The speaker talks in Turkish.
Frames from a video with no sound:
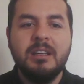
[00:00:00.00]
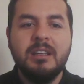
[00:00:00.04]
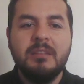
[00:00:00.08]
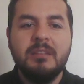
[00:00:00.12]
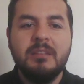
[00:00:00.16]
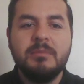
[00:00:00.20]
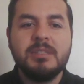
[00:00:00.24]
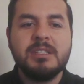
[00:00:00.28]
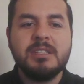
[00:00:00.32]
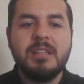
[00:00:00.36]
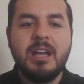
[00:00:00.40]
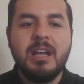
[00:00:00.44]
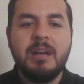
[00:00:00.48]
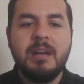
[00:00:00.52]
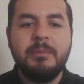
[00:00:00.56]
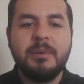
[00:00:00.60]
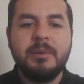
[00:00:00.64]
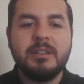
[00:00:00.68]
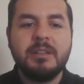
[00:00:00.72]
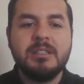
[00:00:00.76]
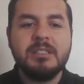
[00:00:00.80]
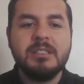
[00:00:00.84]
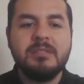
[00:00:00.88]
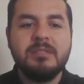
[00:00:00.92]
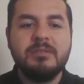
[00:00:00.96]
biz ne
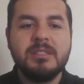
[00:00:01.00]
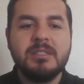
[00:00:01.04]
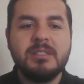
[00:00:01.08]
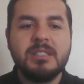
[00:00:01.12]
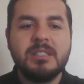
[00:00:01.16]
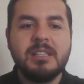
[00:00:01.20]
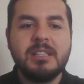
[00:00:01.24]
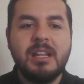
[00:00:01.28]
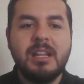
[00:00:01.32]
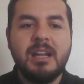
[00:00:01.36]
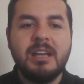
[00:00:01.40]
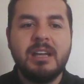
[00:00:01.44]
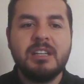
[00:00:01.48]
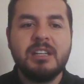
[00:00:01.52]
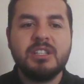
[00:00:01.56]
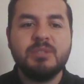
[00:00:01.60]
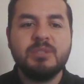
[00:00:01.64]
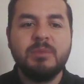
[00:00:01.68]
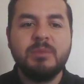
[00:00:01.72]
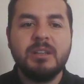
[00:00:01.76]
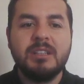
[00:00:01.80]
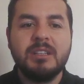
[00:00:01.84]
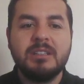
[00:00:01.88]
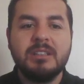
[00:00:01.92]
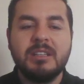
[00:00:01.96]
yaparız? Fiziksel
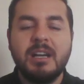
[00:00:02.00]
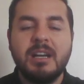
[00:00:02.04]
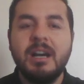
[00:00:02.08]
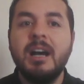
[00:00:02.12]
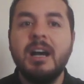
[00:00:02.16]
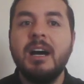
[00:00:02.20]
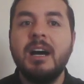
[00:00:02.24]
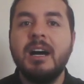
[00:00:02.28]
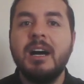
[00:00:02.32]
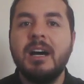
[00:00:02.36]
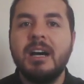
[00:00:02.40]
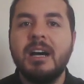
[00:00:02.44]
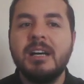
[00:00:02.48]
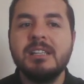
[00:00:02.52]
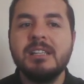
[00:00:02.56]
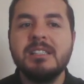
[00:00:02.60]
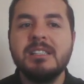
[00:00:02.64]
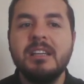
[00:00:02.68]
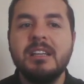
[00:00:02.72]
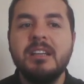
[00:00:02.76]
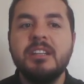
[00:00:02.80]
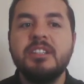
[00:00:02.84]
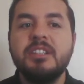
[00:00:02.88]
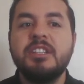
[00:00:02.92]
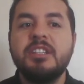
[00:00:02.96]
ayrışmanın daha az,
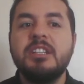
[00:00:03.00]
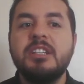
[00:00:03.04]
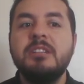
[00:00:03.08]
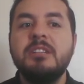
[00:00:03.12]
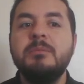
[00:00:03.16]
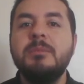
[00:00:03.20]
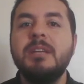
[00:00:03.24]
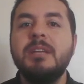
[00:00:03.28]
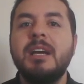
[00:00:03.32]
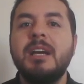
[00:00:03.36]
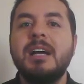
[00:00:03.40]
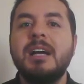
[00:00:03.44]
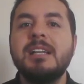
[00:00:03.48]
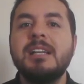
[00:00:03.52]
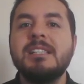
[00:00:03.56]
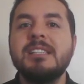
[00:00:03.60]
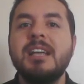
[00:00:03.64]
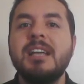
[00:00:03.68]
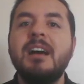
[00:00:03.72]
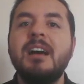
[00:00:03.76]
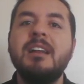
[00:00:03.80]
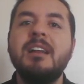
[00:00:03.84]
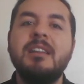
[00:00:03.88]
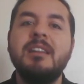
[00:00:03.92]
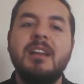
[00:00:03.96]

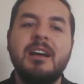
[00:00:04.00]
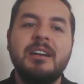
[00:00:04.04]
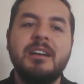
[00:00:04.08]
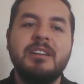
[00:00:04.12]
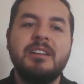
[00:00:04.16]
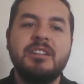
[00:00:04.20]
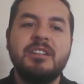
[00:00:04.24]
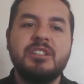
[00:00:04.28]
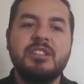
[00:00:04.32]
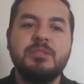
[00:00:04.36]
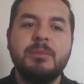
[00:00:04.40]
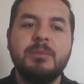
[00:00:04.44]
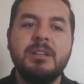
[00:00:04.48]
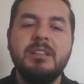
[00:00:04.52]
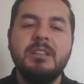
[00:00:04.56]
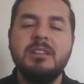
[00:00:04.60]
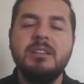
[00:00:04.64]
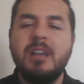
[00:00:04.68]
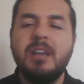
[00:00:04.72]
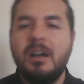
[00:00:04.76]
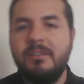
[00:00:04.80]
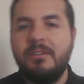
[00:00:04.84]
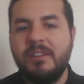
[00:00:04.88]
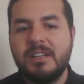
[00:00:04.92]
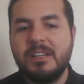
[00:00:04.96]
kimyasal ayrışmanın
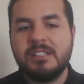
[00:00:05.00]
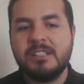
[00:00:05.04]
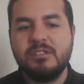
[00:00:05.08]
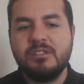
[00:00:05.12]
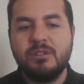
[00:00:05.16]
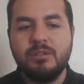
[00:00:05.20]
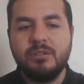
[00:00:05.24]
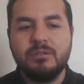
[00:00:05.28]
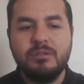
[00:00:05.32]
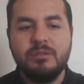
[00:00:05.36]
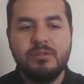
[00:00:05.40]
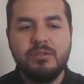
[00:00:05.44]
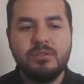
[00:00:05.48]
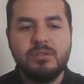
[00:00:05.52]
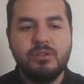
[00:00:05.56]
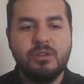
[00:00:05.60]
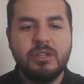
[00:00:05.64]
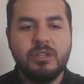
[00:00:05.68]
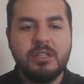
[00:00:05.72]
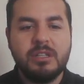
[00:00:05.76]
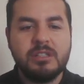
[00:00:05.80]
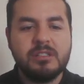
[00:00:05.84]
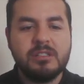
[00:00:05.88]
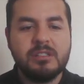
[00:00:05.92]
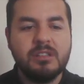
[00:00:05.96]
daha fazla olduğunu
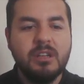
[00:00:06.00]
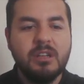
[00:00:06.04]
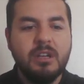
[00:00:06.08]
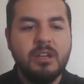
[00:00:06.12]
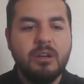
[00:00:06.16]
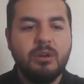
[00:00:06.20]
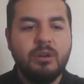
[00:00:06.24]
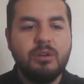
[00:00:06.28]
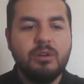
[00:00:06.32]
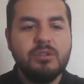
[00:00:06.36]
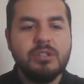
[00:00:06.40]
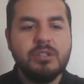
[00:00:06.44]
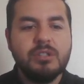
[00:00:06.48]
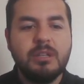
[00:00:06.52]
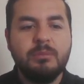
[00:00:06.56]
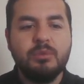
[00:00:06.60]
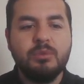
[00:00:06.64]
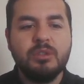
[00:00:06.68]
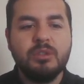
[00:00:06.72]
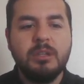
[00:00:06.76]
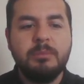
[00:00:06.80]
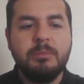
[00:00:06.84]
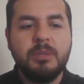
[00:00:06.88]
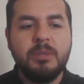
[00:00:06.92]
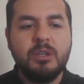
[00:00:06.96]
söyleriz. O yüzden
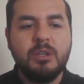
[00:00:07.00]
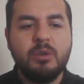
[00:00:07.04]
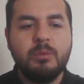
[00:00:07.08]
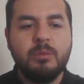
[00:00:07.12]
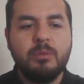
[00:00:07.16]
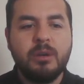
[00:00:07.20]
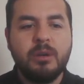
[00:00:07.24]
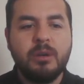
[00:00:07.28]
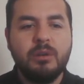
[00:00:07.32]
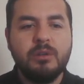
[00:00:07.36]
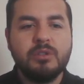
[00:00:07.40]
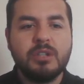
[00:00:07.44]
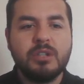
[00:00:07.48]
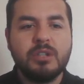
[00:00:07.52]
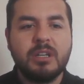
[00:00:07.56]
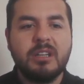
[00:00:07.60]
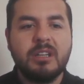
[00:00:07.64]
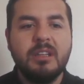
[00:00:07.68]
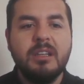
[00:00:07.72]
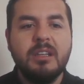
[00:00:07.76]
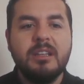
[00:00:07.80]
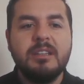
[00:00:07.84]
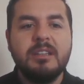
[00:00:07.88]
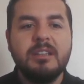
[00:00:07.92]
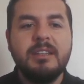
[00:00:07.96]
burada bir numara olacak.
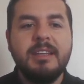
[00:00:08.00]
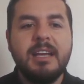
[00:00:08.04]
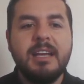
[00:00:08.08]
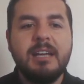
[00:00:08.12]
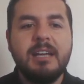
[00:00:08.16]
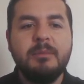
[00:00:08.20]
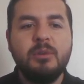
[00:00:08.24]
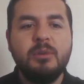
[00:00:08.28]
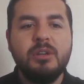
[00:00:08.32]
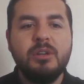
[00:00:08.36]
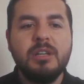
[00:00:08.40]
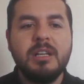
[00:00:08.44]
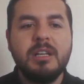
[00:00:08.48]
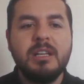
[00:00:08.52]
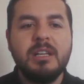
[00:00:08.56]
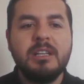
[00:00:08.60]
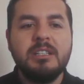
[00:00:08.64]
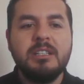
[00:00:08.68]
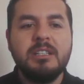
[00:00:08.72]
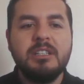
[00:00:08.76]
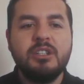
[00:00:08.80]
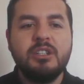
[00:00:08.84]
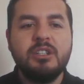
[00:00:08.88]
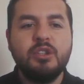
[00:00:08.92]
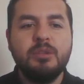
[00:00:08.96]
Diğer bölgeler
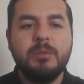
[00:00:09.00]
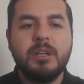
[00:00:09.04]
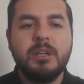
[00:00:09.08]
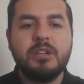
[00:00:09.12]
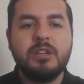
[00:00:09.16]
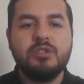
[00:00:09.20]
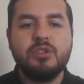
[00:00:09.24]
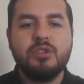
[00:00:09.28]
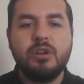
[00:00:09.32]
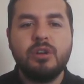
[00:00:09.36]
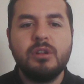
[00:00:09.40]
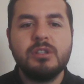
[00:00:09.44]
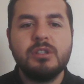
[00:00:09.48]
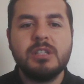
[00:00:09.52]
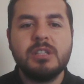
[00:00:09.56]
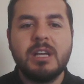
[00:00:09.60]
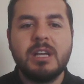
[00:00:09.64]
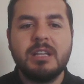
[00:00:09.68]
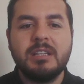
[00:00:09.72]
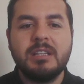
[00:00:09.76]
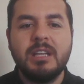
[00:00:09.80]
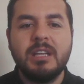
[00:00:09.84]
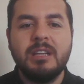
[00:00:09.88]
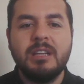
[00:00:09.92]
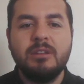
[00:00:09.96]
2 numara çöl
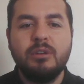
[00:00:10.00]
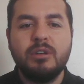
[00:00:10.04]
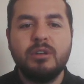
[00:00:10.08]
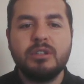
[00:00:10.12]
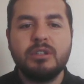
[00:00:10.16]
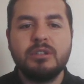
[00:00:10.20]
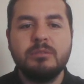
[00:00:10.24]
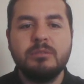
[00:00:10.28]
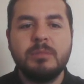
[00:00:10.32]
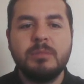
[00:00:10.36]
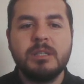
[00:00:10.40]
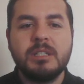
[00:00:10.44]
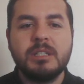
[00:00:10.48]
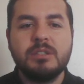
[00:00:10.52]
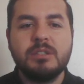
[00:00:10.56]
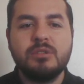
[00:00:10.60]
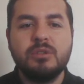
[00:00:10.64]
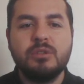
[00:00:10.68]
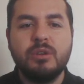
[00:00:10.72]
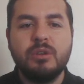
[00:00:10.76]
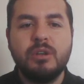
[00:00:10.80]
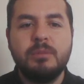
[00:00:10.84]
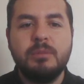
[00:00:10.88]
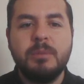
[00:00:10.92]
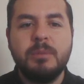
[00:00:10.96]
zaten. 4 numara
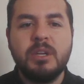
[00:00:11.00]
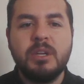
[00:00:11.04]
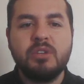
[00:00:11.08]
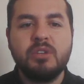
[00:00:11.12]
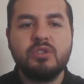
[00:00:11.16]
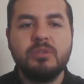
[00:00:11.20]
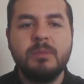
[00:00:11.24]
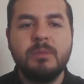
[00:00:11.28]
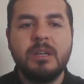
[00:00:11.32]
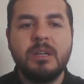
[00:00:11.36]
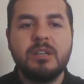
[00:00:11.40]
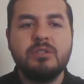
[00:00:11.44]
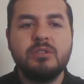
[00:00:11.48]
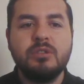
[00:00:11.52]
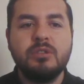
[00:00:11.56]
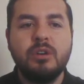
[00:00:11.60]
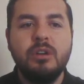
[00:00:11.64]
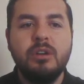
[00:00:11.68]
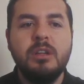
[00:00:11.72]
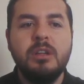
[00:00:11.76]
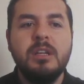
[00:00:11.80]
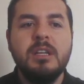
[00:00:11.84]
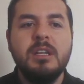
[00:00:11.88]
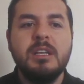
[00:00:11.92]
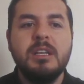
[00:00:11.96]
çöl, 5 numara çöl.
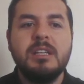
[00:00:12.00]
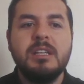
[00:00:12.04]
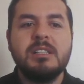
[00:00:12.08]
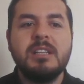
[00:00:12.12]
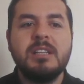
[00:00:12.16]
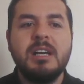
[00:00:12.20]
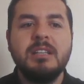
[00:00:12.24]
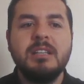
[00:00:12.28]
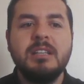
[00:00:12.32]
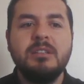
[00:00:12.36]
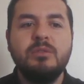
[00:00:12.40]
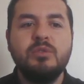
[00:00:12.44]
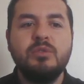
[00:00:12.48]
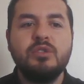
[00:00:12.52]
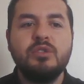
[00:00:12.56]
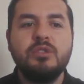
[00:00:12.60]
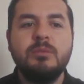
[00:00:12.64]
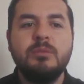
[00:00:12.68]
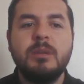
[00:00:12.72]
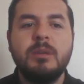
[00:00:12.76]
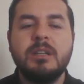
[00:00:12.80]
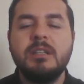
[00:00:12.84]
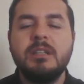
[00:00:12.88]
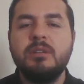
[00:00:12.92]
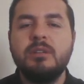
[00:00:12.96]
E zaten 3
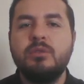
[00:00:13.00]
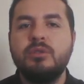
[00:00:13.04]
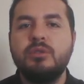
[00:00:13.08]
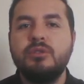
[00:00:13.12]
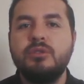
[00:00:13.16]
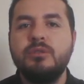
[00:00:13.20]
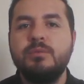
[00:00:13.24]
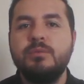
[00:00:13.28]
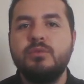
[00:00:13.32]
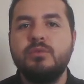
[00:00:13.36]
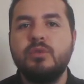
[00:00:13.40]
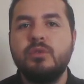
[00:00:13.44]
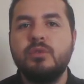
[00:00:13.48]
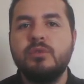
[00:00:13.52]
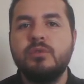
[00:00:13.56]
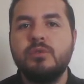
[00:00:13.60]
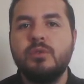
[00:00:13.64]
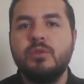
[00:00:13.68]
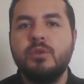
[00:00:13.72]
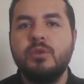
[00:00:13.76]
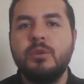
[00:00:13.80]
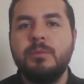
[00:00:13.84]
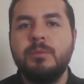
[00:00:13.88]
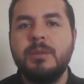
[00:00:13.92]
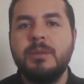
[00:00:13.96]
numarada kutup çok
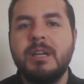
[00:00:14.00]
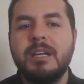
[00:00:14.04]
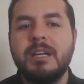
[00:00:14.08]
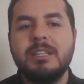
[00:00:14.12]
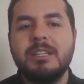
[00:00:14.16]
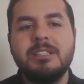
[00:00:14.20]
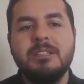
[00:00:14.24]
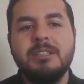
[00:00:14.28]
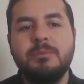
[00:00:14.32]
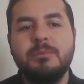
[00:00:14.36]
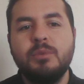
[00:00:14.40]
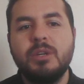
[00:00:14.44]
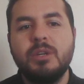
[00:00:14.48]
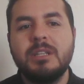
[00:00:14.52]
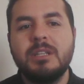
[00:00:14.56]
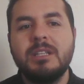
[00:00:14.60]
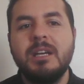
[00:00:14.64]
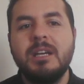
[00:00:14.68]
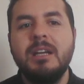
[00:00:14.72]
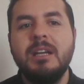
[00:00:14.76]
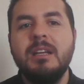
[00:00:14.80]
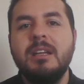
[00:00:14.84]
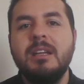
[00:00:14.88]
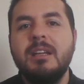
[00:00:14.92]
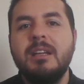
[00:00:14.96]
soğuk bir yerdir.
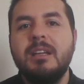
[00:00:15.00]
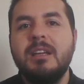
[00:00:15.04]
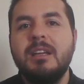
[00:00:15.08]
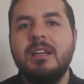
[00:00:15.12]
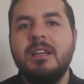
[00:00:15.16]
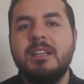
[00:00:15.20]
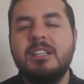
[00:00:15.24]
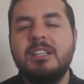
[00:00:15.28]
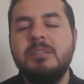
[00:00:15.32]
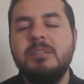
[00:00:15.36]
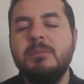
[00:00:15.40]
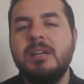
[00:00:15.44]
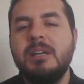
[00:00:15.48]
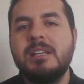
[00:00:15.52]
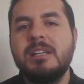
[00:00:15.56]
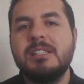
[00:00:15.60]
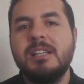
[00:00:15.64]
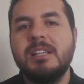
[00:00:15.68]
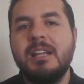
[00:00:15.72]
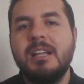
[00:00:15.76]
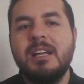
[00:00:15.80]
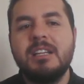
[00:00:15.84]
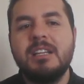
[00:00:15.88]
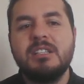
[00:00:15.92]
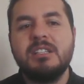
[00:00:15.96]
Burada e,
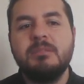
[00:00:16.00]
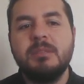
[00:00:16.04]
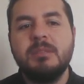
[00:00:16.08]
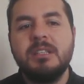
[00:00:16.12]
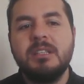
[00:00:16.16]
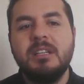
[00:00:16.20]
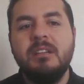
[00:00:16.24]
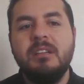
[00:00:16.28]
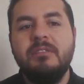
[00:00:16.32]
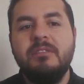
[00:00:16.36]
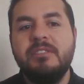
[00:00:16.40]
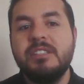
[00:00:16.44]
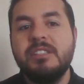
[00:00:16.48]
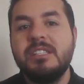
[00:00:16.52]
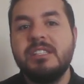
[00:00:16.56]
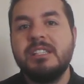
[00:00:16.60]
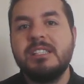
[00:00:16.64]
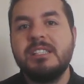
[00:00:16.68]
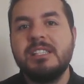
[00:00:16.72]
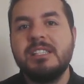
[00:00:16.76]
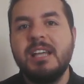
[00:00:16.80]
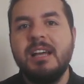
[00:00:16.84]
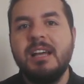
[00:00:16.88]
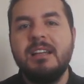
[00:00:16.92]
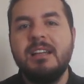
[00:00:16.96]
kimyasal ayrışma değil
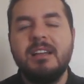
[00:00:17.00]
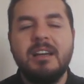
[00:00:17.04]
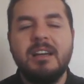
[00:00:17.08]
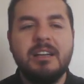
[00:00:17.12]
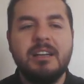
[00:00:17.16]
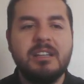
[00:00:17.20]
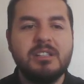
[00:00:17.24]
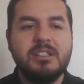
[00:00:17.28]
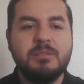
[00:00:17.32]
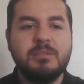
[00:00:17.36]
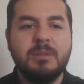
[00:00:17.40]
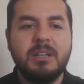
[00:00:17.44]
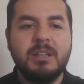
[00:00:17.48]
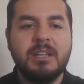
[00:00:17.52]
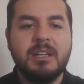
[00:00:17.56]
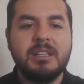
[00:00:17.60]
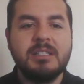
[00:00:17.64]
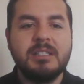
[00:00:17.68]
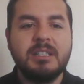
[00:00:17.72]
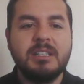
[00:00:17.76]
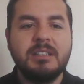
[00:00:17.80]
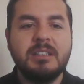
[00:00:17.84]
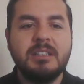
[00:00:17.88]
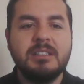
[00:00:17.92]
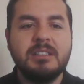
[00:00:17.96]
fiziksel ayrışma
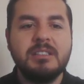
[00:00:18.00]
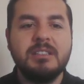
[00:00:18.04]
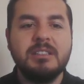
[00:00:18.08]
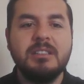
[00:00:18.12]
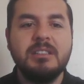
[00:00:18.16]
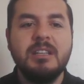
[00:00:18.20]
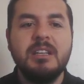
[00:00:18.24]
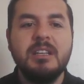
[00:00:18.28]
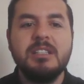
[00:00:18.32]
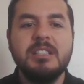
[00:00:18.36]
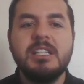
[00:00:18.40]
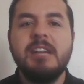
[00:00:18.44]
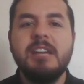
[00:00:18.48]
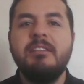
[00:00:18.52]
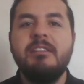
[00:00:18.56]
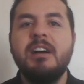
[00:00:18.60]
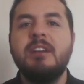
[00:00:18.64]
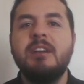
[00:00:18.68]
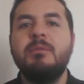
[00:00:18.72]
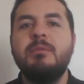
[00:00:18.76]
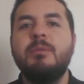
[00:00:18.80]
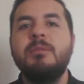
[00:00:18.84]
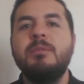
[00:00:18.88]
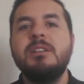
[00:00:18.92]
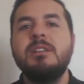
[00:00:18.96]
gerçekleşir.
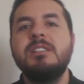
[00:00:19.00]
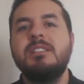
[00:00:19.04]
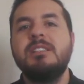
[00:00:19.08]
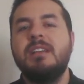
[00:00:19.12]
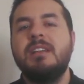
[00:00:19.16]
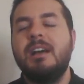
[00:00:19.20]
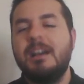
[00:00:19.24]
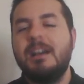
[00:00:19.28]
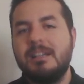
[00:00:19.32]
Cevabımız A